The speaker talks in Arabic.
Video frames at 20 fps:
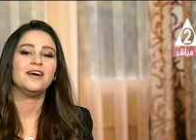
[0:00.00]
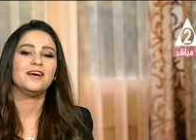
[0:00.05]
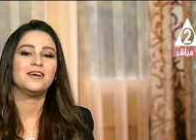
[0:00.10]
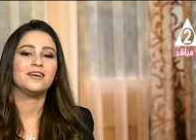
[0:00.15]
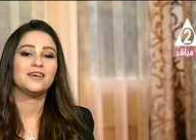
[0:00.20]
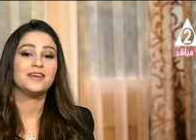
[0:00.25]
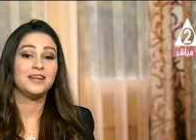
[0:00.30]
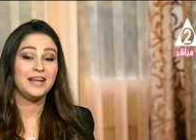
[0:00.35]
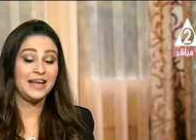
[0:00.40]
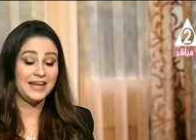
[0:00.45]

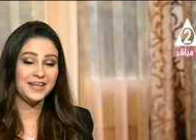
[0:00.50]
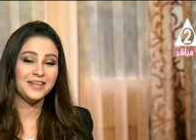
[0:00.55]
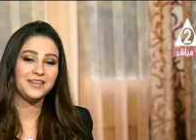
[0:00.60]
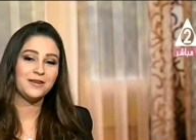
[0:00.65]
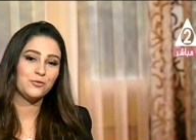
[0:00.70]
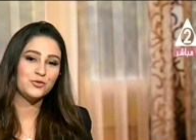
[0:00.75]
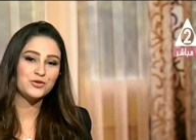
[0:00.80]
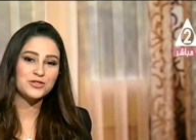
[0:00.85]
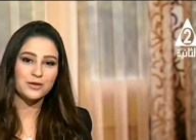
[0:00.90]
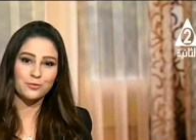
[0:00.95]
آه، الحقيقه
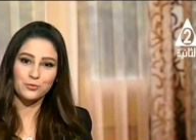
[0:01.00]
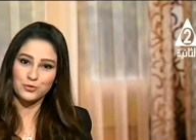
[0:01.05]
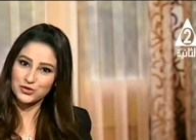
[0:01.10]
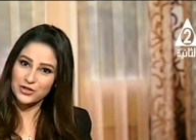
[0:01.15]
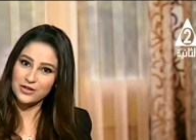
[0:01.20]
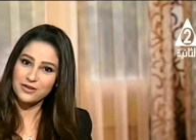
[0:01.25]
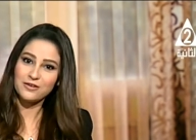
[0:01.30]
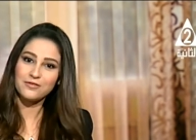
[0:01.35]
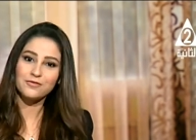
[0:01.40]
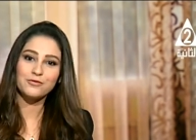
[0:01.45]
نموذج
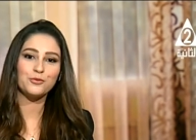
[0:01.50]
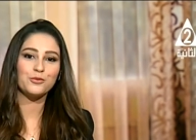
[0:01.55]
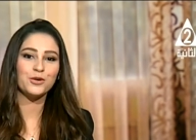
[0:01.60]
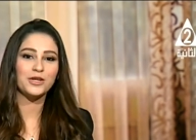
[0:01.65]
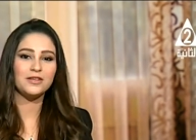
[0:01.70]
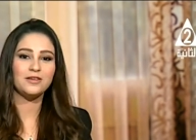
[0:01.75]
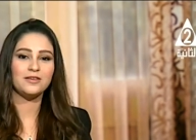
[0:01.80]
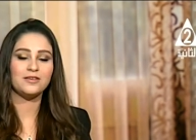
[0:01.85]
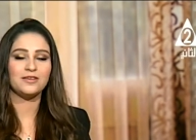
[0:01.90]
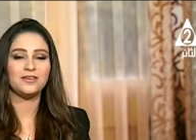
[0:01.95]
مشرف
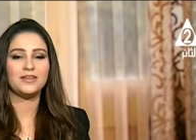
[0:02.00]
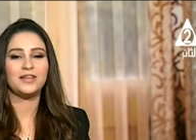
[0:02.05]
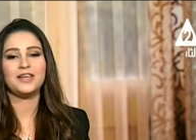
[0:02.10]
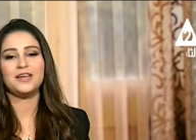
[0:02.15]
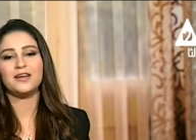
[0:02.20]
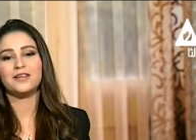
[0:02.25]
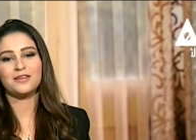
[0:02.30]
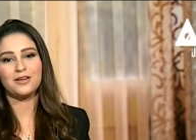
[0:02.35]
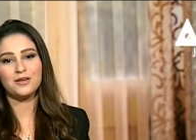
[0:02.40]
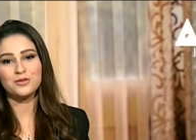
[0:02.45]
وقدرت ان
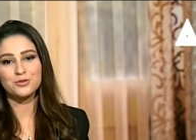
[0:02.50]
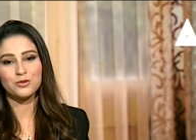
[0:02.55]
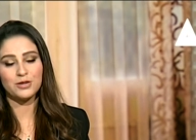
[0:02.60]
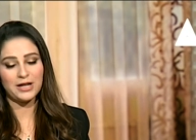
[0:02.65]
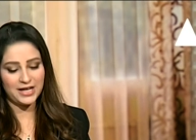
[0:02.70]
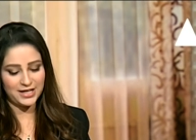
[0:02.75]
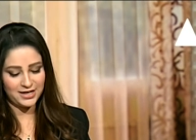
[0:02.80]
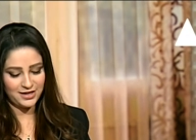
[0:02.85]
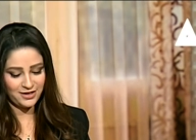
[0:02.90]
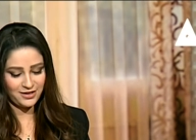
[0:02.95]
هي تحصل
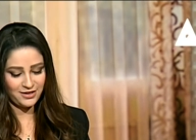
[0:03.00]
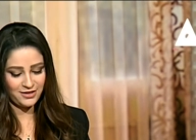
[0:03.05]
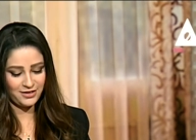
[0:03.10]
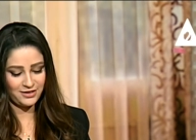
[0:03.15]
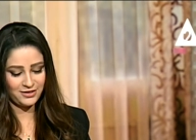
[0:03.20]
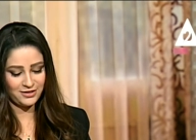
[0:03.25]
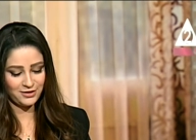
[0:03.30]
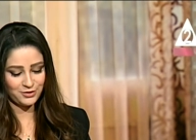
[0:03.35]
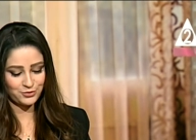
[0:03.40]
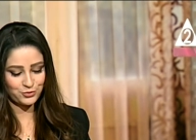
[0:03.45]
على
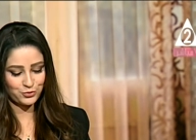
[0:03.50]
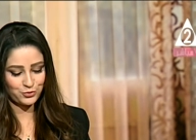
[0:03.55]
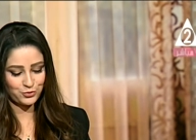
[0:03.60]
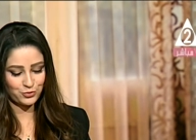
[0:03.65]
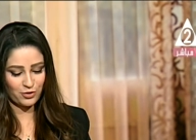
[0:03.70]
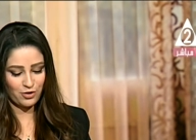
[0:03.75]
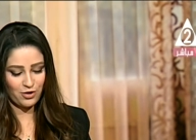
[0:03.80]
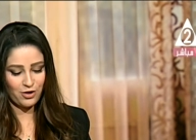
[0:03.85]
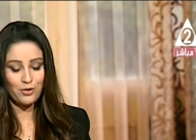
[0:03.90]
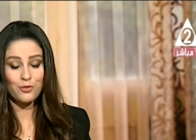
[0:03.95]

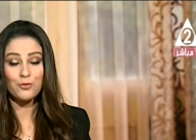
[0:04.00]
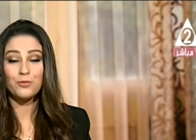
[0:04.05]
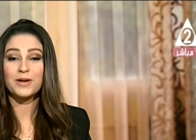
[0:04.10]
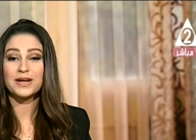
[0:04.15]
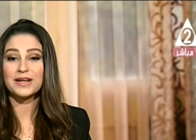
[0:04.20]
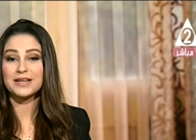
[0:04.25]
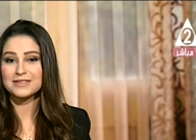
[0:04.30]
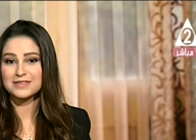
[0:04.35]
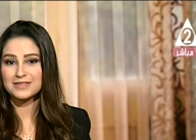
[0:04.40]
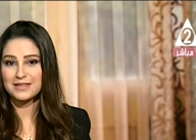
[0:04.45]
الدكتوراه
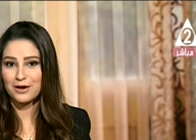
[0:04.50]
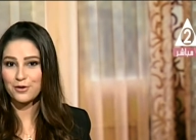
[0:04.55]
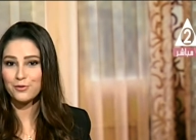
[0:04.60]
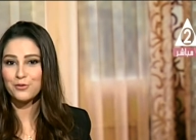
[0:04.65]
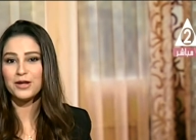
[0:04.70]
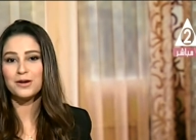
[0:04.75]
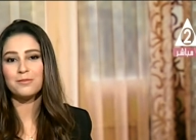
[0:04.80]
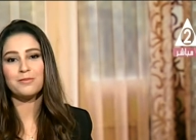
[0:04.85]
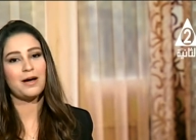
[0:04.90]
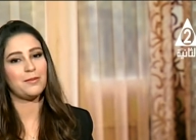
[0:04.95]
ومركز
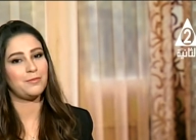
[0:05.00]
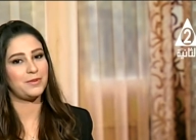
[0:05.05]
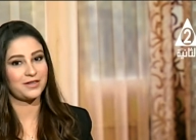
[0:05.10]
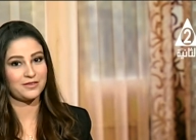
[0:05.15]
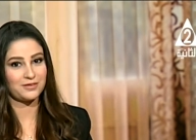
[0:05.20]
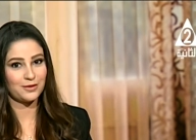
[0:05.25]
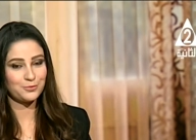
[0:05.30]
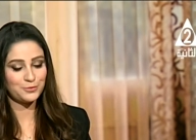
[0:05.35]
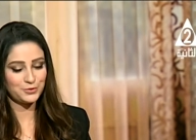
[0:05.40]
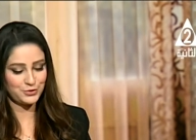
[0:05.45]
اول مع
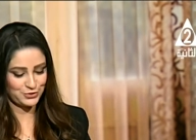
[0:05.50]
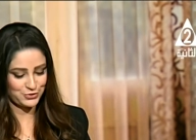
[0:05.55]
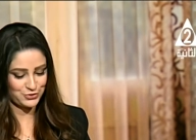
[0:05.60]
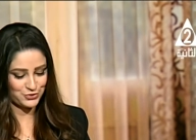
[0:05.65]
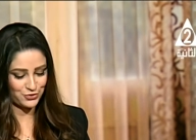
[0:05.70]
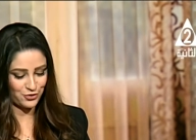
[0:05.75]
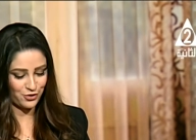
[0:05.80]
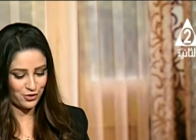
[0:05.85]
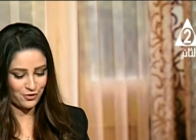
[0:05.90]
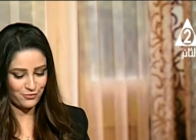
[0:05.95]
مرتبه
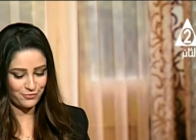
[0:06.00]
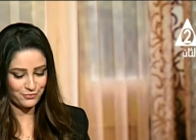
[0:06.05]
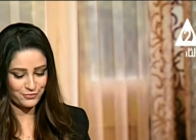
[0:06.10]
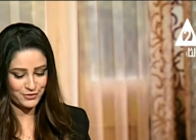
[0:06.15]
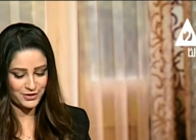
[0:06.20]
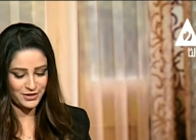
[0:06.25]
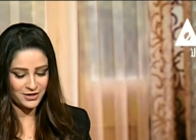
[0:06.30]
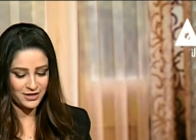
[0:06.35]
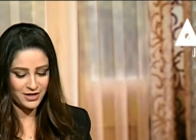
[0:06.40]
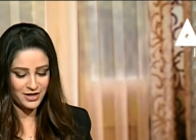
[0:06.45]
الشرف
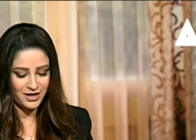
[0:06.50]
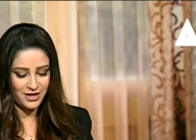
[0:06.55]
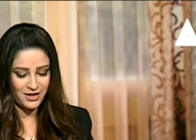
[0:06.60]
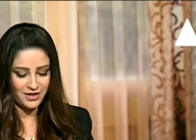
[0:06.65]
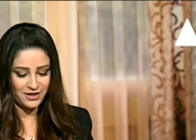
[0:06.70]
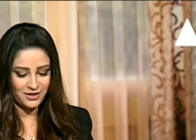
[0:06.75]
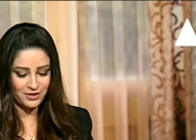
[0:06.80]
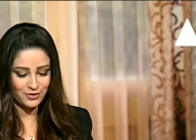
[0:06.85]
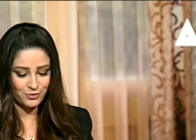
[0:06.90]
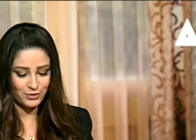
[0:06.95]
في
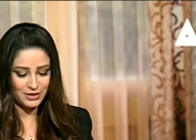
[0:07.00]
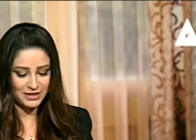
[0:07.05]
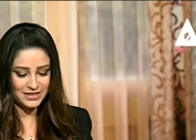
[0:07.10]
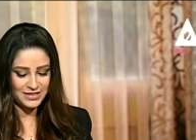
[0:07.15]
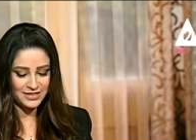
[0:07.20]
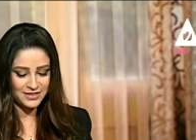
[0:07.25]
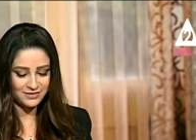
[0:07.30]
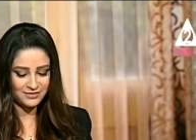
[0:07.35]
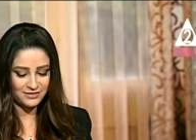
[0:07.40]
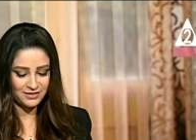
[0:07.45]
آه،
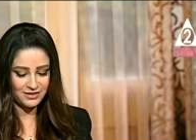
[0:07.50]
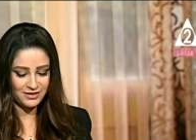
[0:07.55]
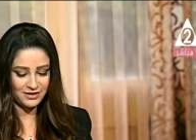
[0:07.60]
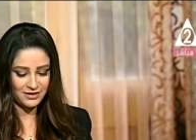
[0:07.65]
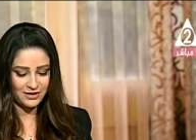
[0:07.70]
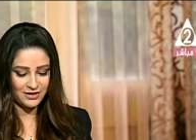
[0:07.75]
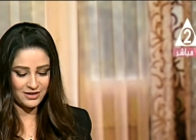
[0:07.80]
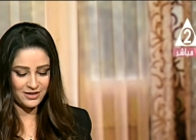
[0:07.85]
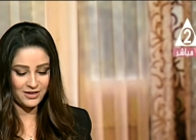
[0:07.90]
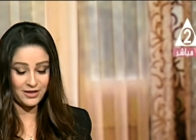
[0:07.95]
كليه
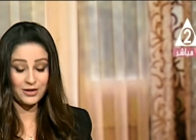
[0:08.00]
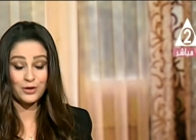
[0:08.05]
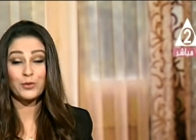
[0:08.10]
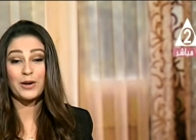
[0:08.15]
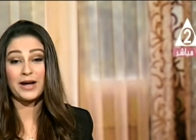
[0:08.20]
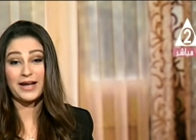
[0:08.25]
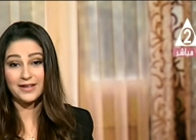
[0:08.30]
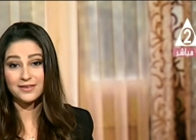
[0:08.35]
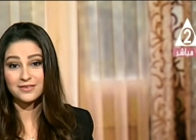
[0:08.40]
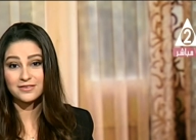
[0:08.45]

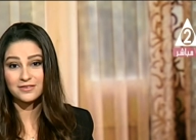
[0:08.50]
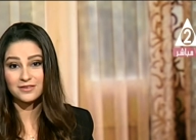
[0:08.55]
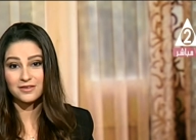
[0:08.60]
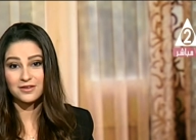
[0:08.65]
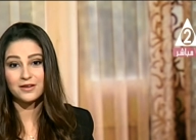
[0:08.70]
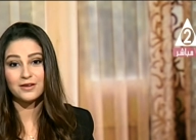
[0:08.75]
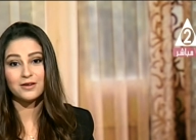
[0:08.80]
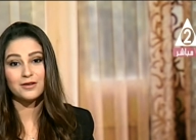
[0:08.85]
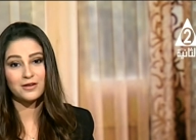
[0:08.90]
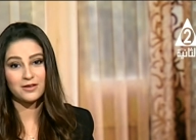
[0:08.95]
اللغات
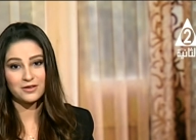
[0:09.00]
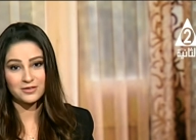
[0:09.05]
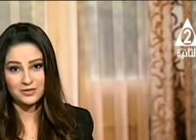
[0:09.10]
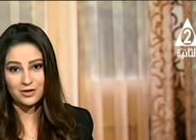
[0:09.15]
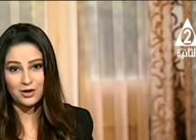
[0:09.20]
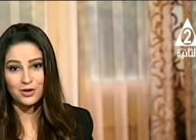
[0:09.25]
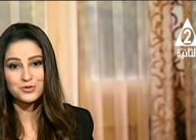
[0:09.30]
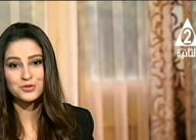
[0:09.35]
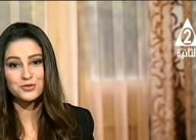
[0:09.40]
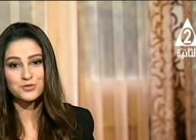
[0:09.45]
آه،
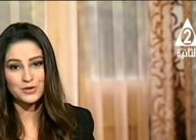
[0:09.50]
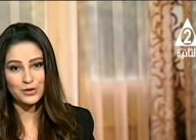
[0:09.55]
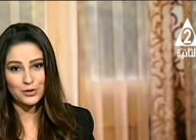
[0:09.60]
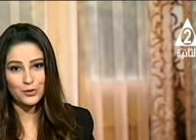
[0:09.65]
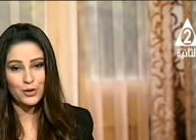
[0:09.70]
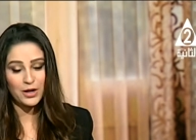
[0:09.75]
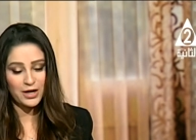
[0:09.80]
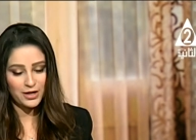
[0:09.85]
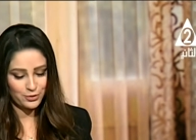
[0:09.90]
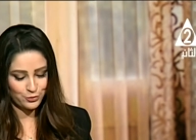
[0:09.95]
تخصص
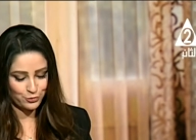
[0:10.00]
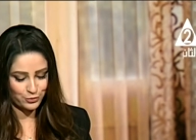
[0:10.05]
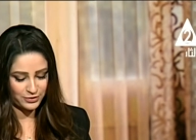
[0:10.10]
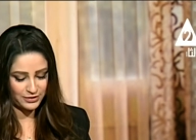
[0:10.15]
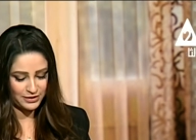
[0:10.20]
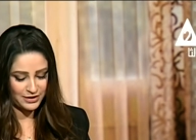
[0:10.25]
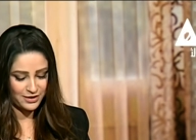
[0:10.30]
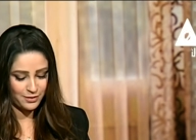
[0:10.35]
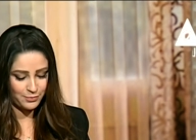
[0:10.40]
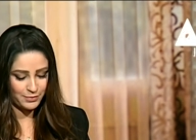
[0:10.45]
اللغه
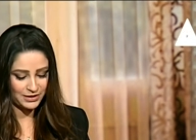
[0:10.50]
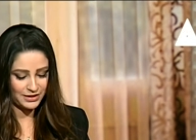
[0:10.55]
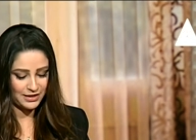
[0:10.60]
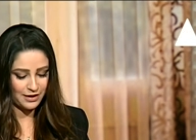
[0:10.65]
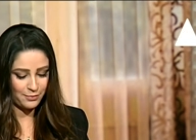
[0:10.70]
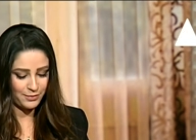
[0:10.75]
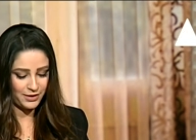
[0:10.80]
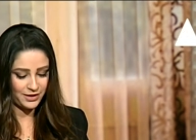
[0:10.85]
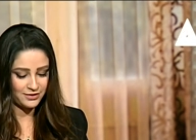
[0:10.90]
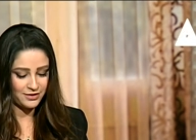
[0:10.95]
الارديه من
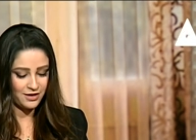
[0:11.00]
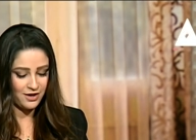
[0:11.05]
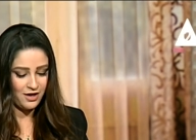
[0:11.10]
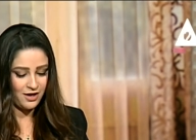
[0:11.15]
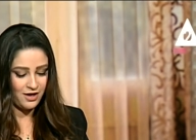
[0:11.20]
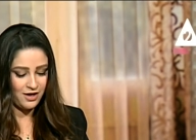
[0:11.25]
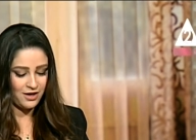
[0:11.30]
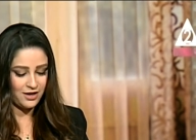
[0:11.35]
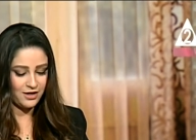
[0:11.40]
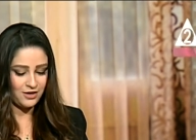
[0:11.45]
جامعه
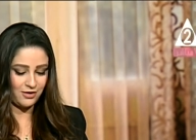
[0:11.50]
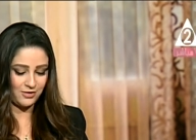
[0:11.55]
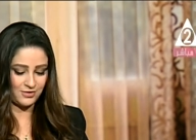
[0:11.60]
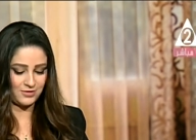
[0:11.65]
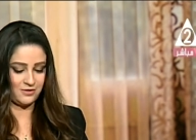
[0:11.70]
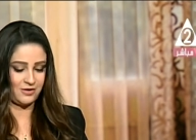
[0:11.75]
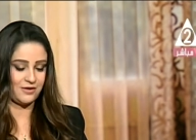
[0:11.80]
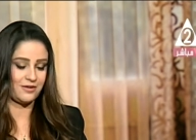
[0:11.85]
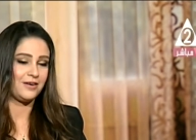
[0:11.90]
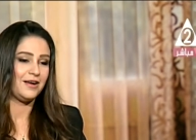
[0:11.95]

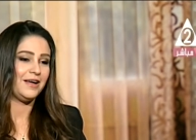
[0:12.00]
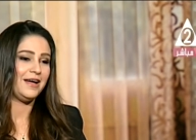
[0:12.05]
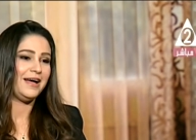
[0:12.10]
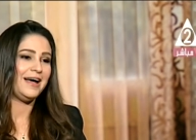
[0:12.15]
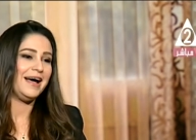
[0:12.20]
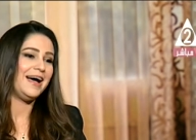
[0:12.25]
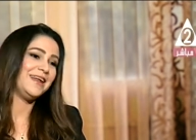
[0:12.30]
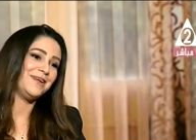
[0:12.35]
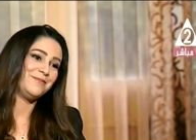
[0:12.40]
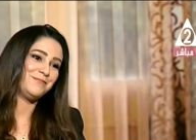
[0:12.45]
الازهر
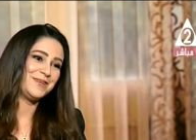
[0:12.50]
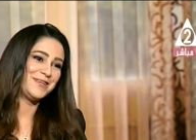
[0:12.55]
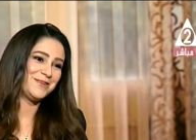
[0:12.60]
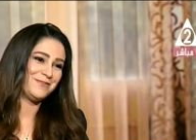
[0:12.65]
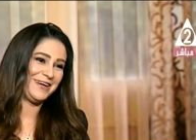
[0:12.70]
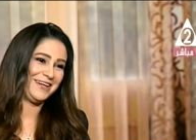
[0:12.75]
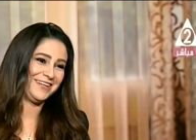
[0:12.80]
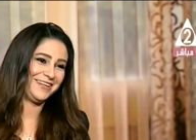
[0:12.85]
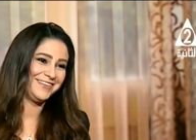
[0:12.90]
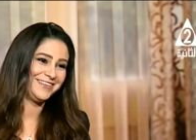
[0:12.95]
اهلا بيكي
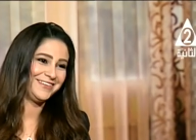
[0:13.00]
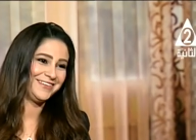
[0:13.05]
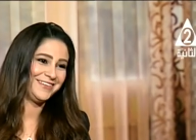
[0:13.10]
معانا اهلا